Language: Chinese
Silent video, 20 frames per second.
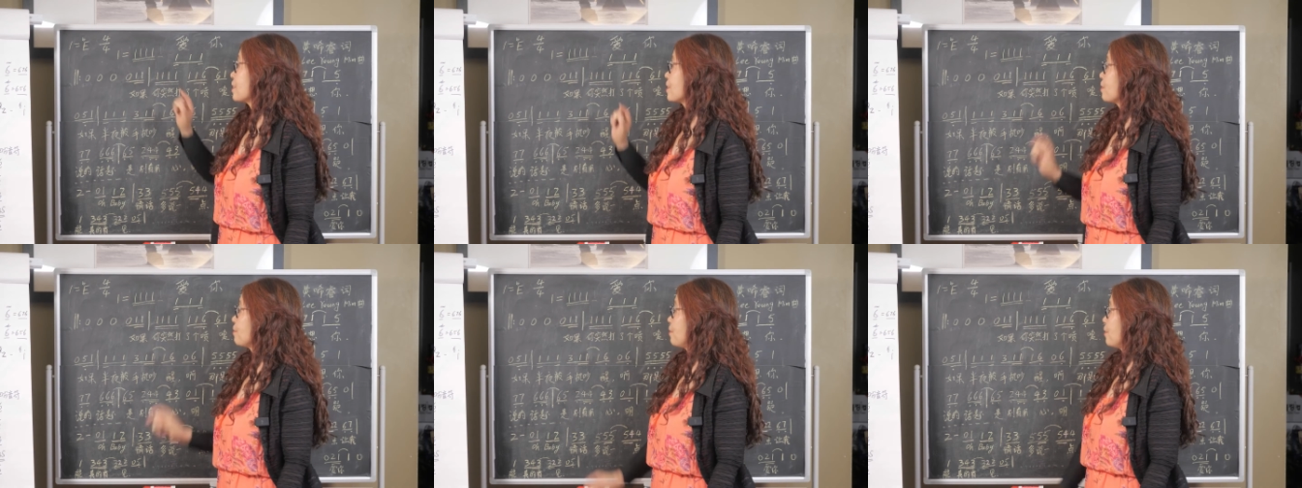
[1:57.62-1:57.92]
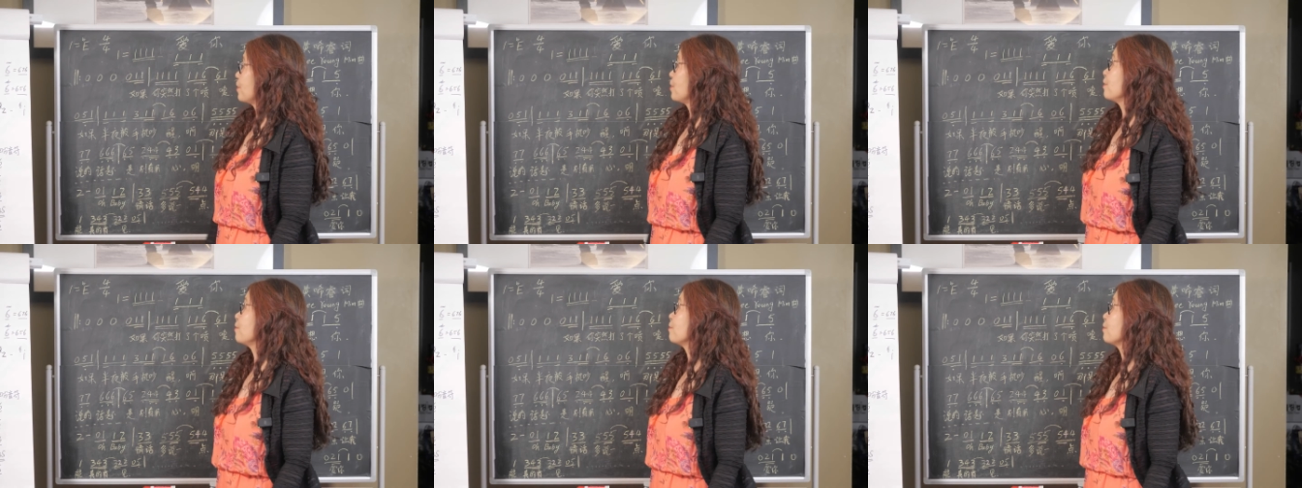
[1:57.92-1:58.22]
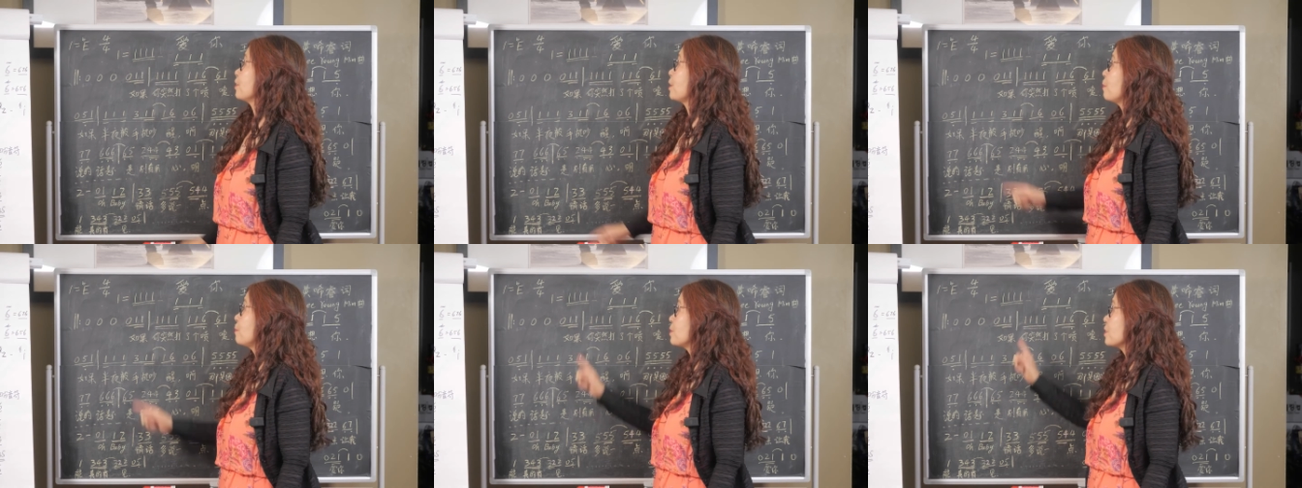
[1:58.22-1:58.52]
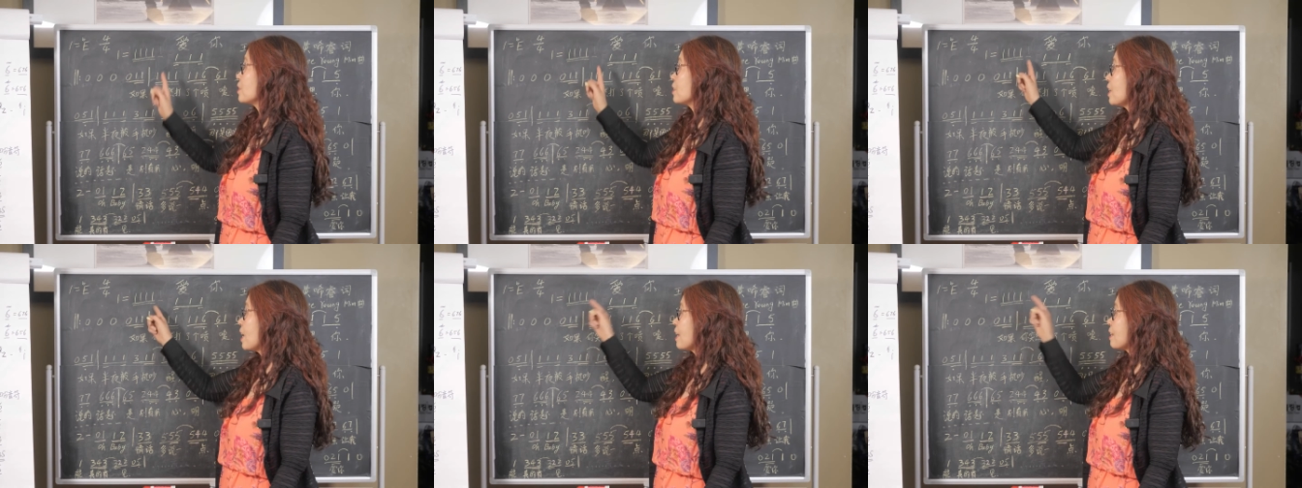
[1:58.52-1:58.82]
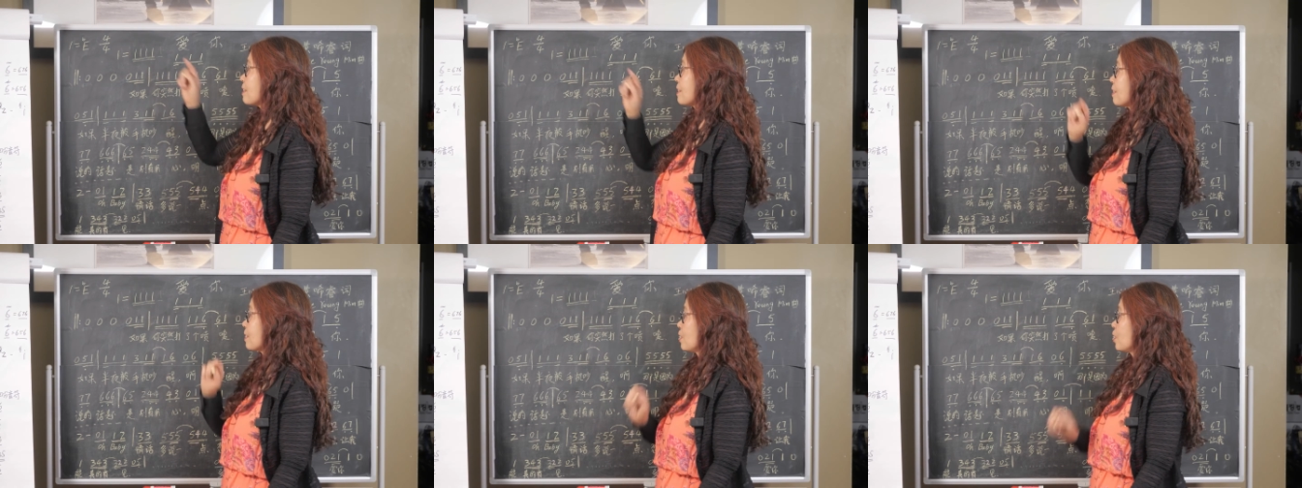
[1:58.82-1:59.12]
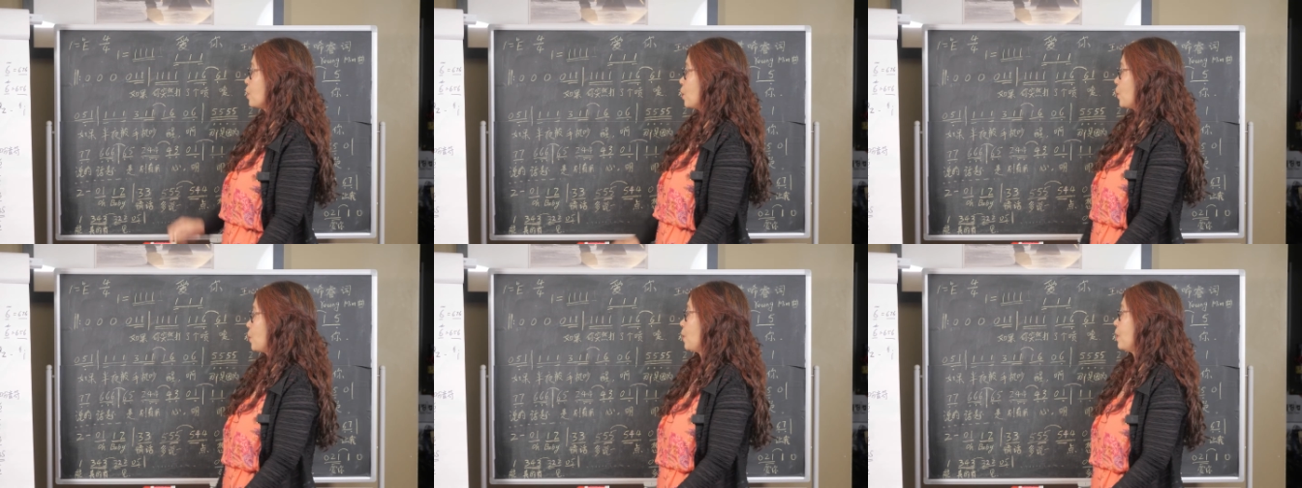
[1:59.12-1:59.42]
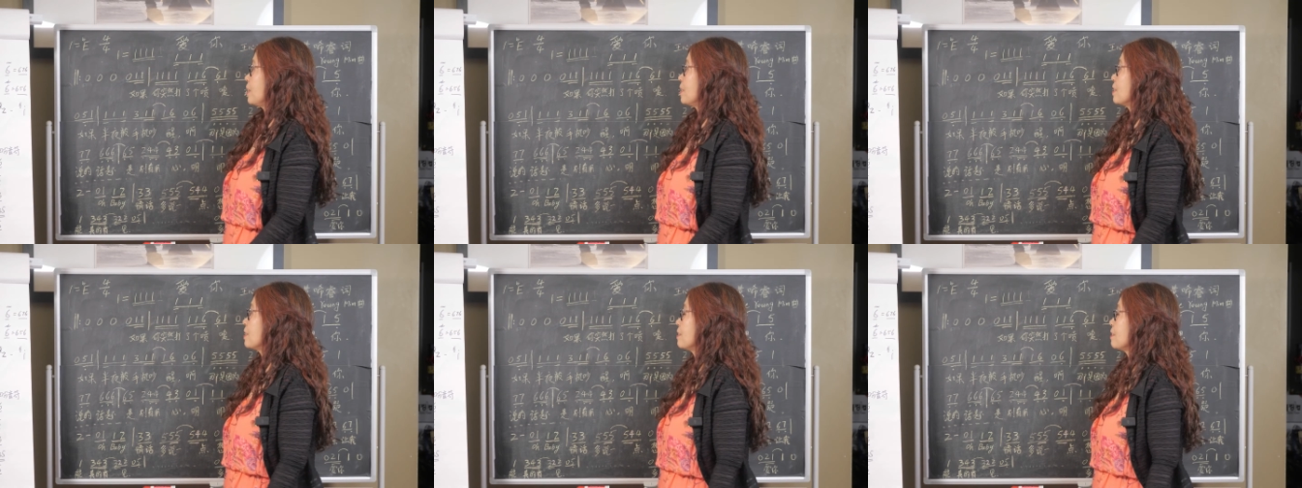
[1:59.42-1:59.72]
四分音符，他们是这样子这个
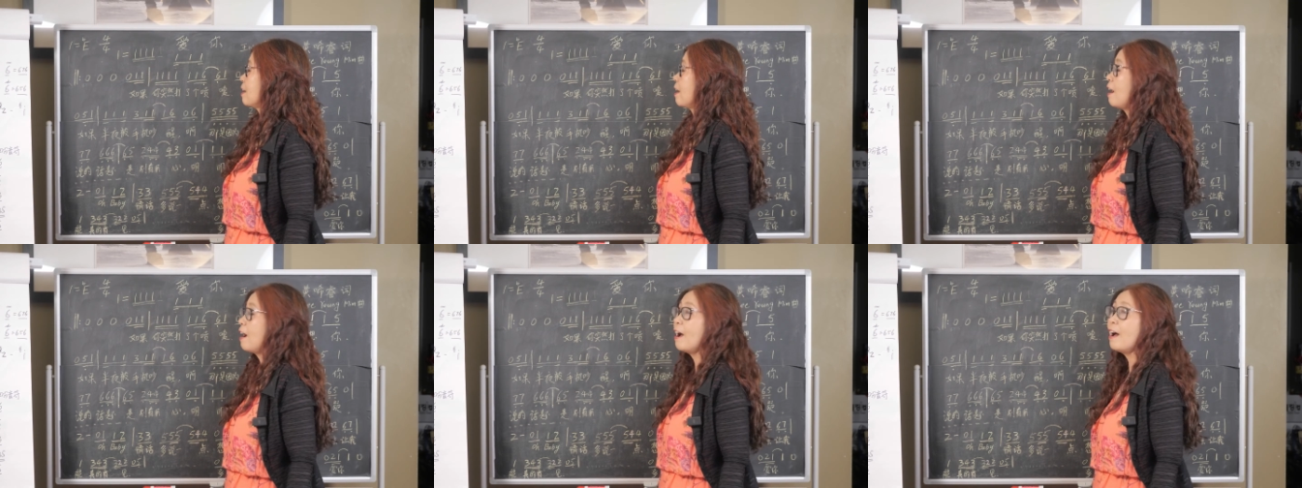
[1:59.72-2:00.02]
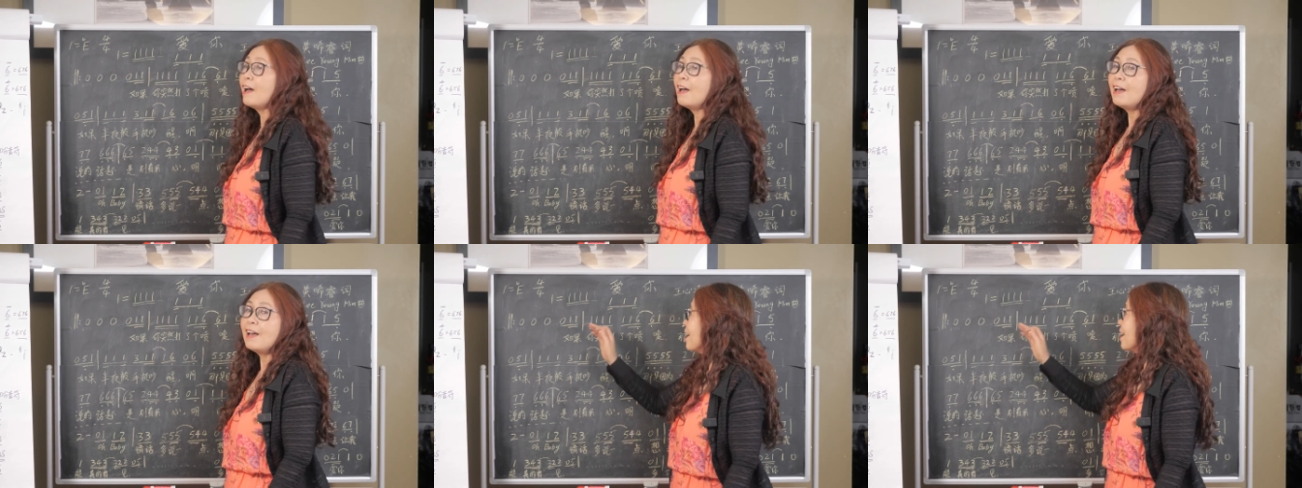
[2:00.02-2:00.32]
关系哈。